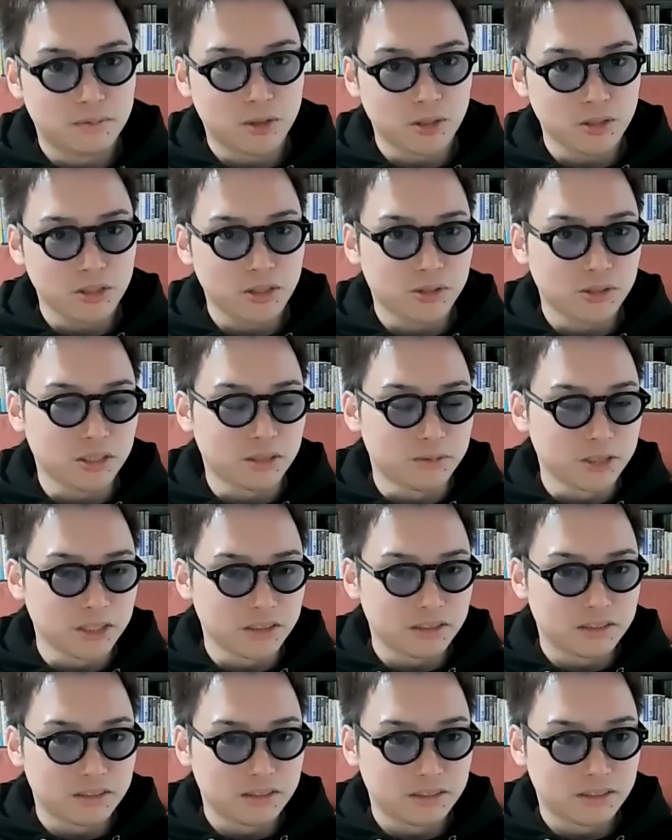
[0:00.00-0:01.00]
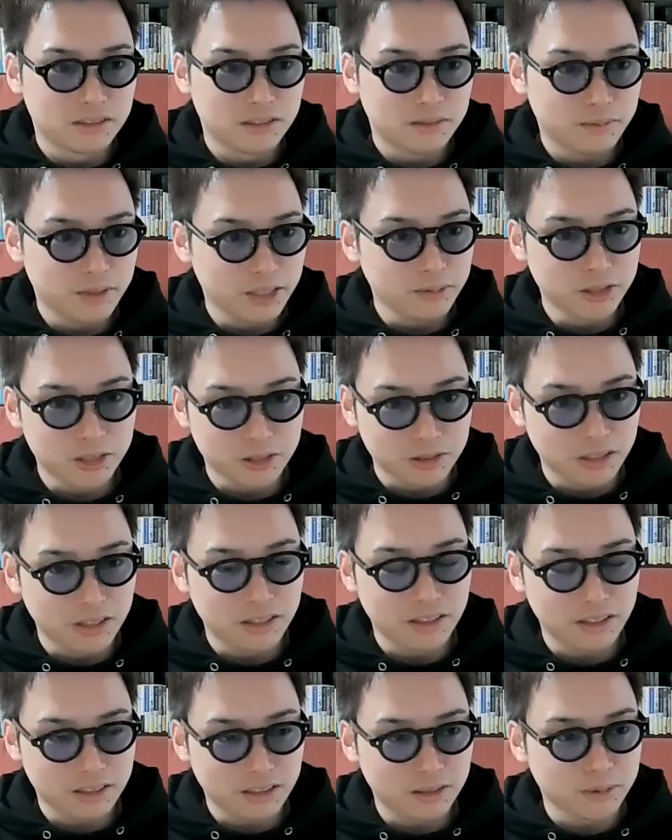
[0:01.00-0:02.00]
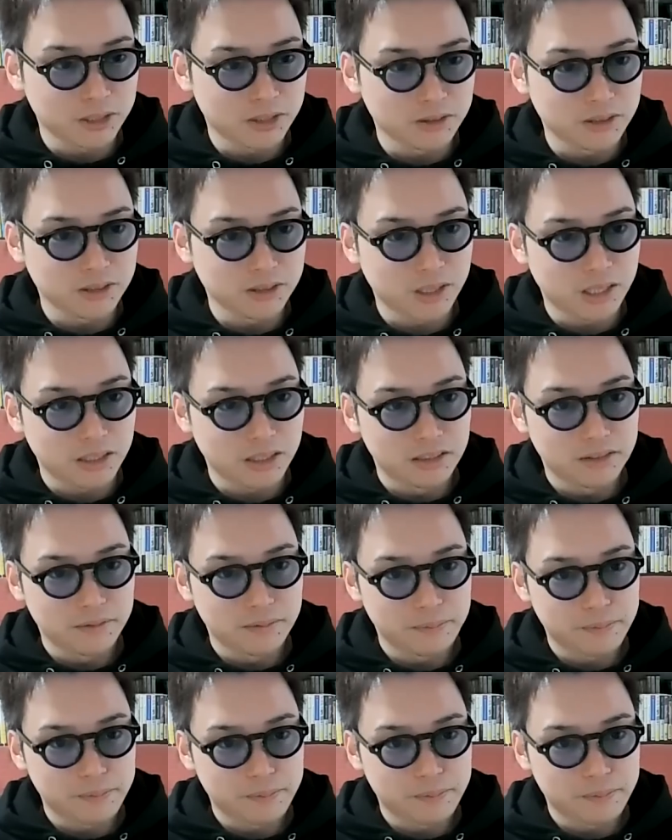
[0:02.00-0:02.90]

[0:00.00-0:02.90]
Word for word: ものによるかもです。まあでもその辺でやってます、うちは。